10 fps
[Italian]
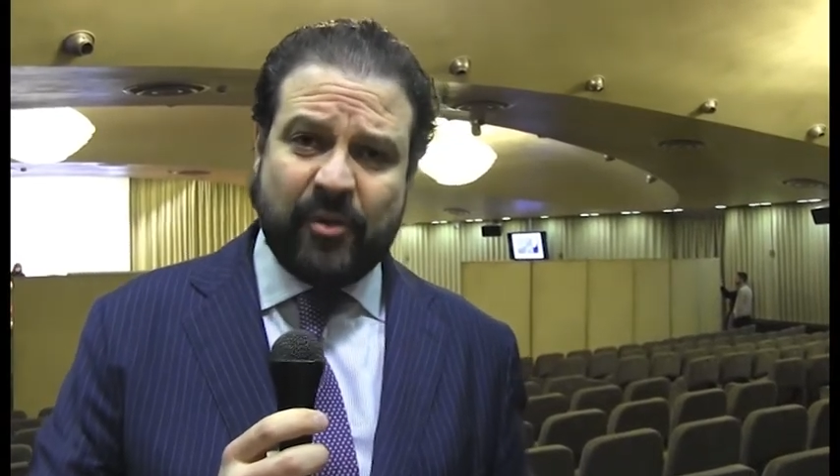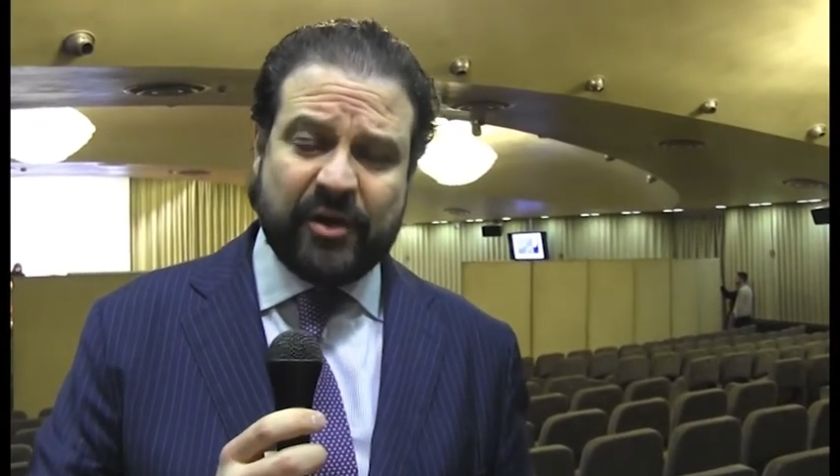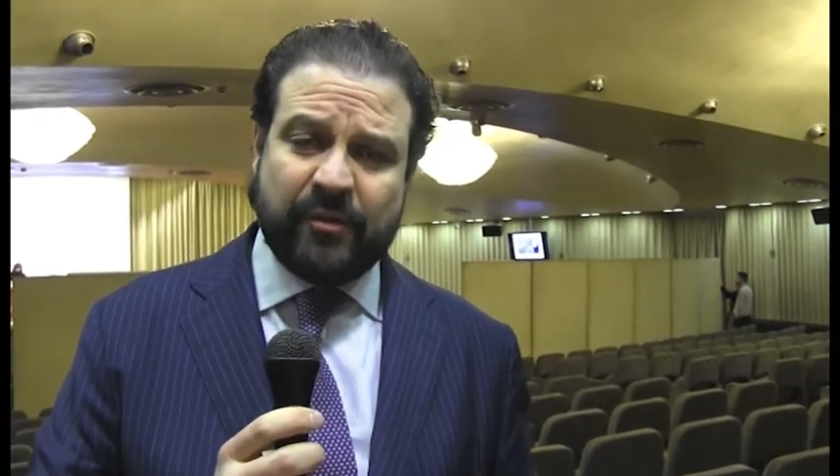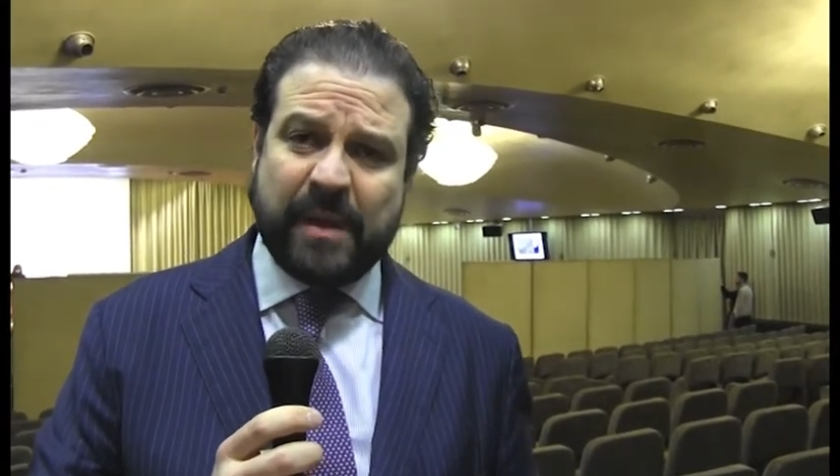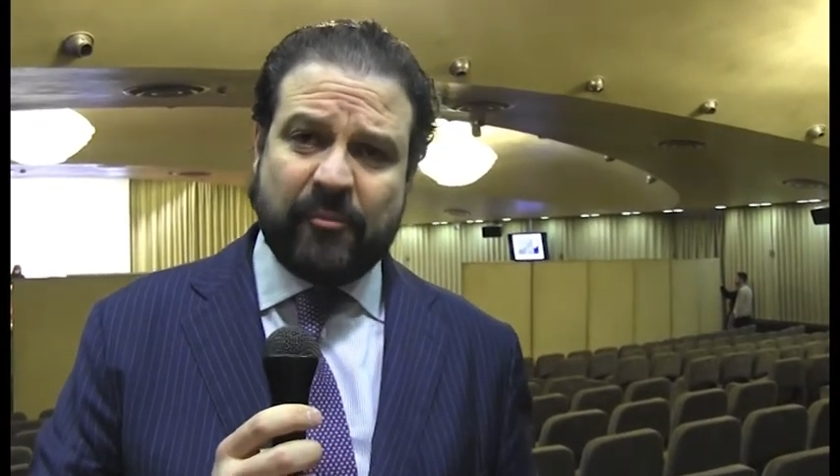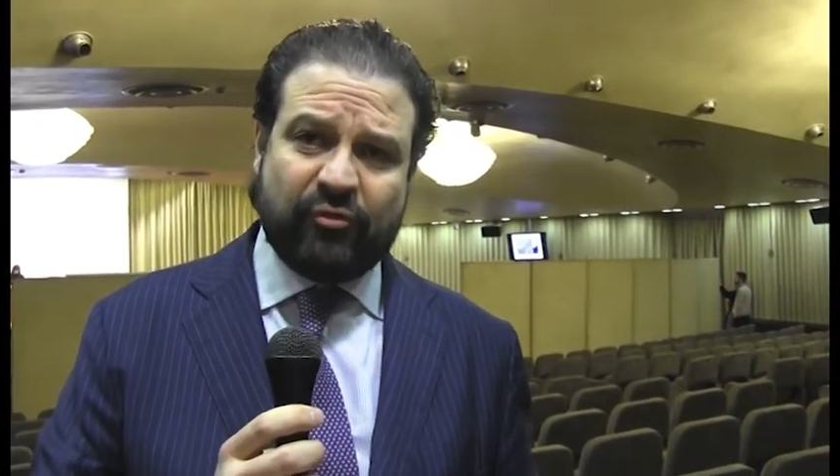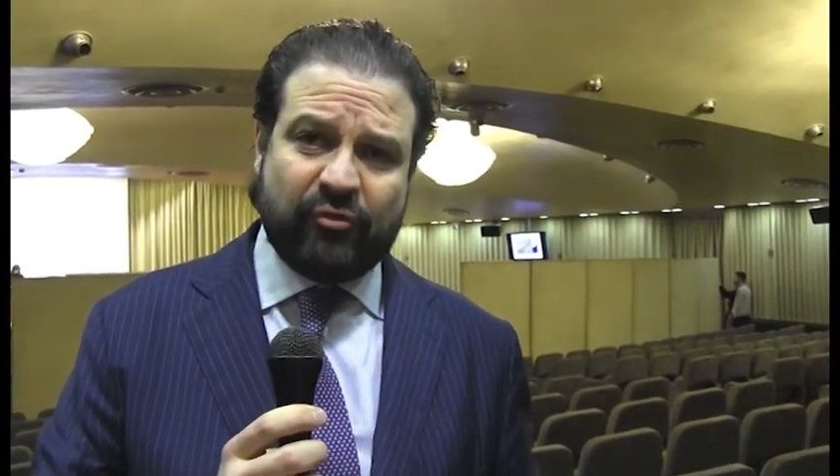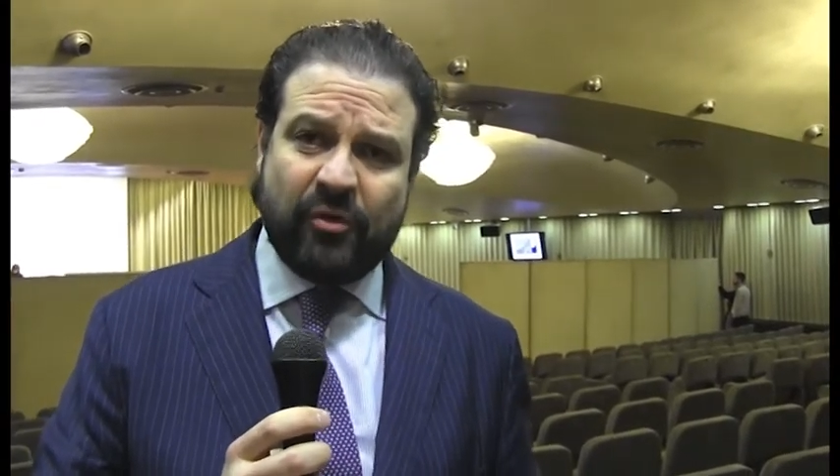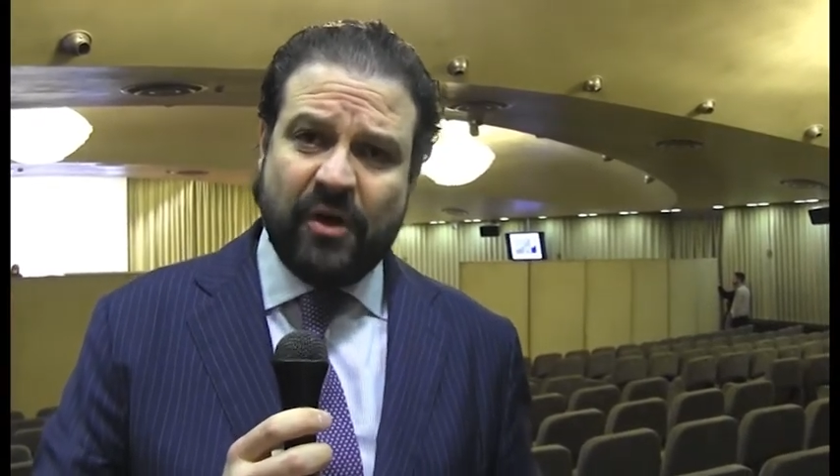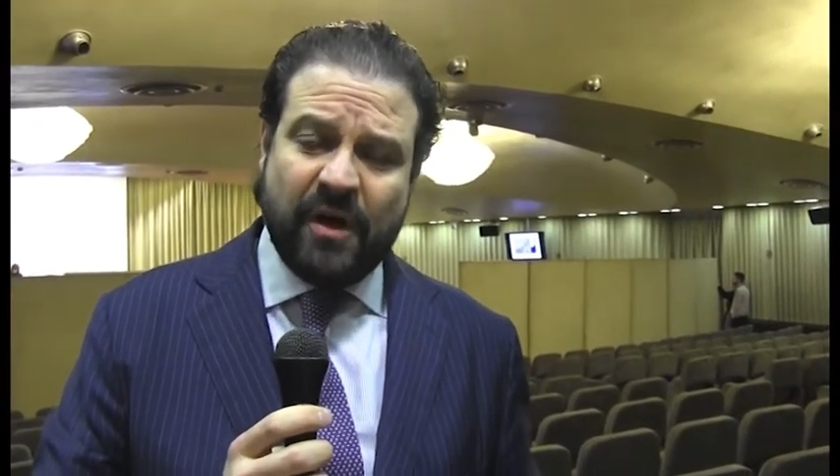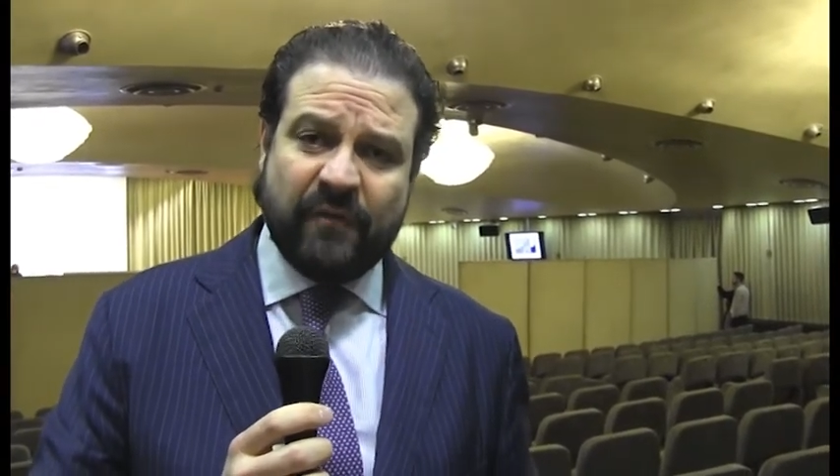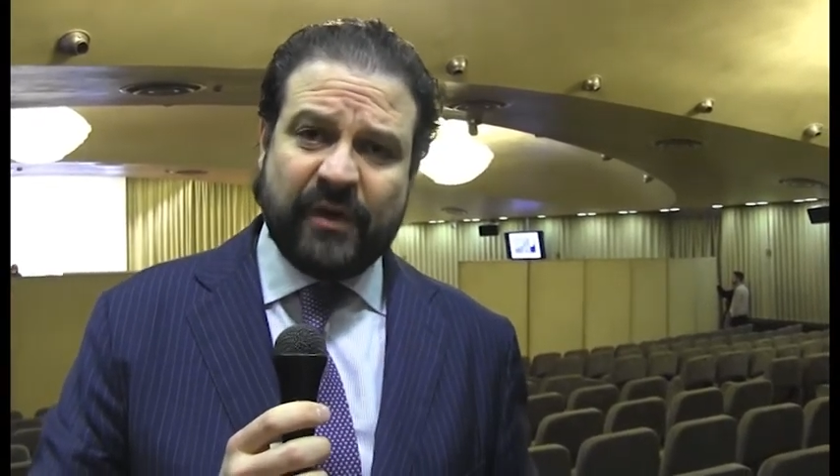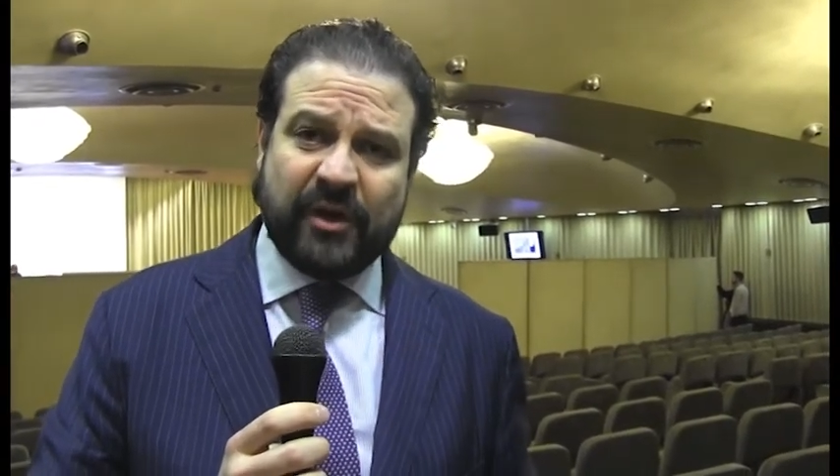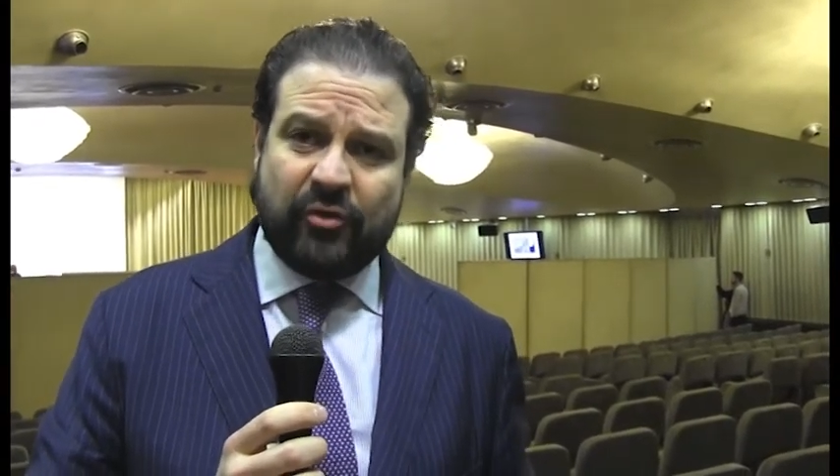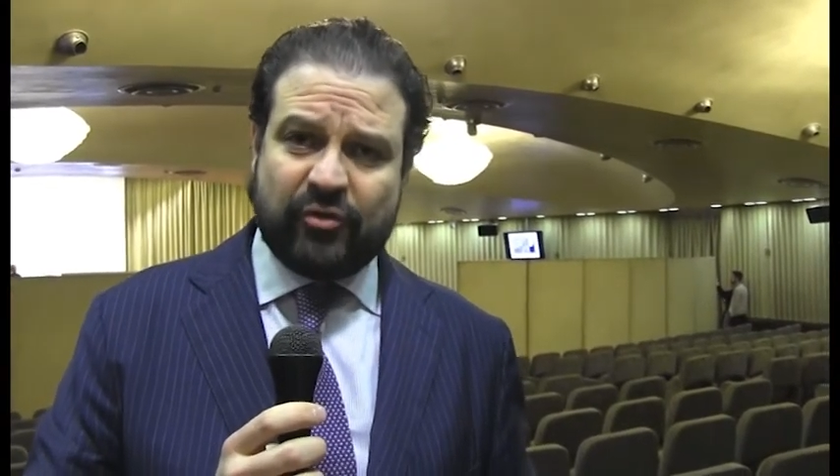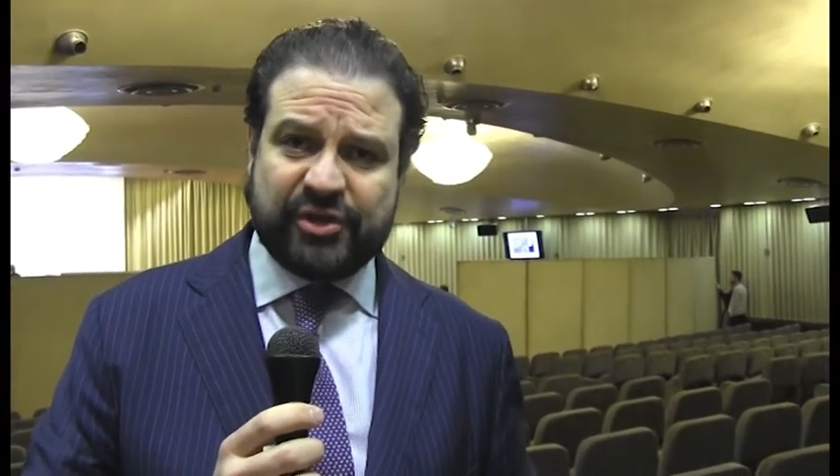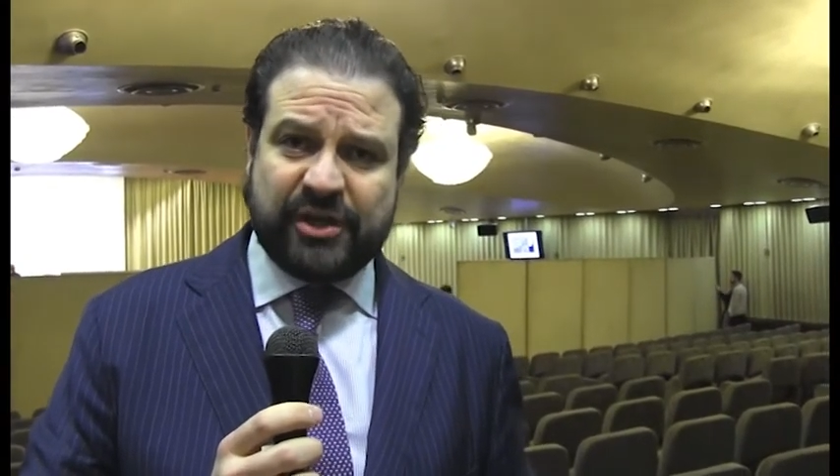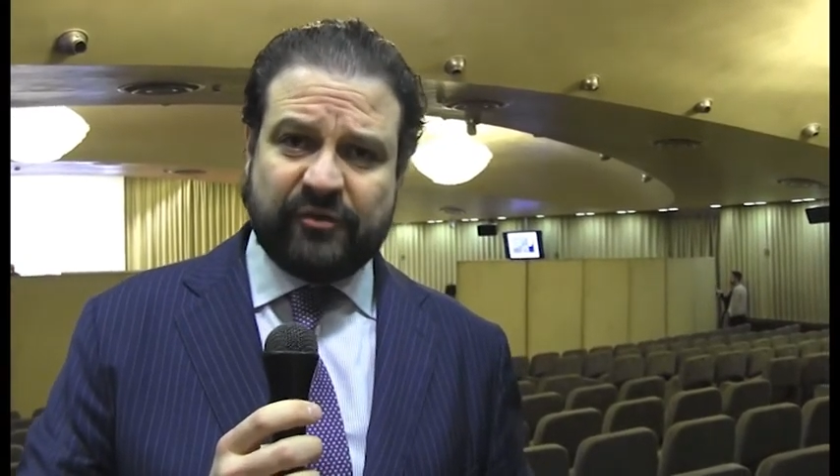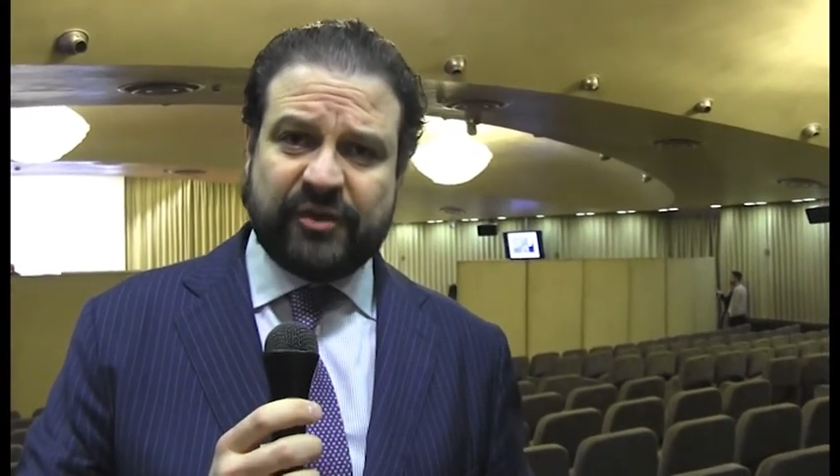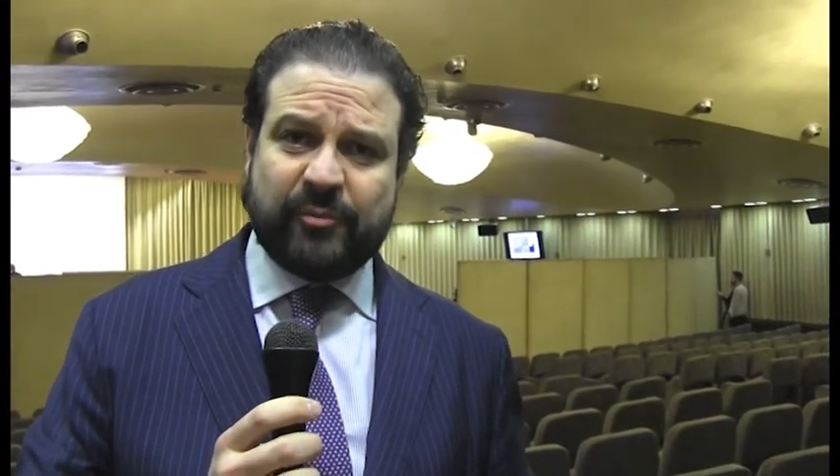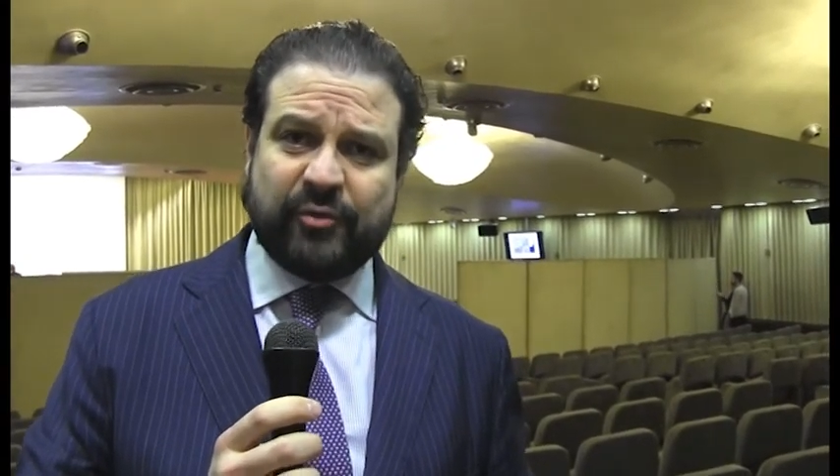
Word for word: le dobbiamo solo far conoscere i nostri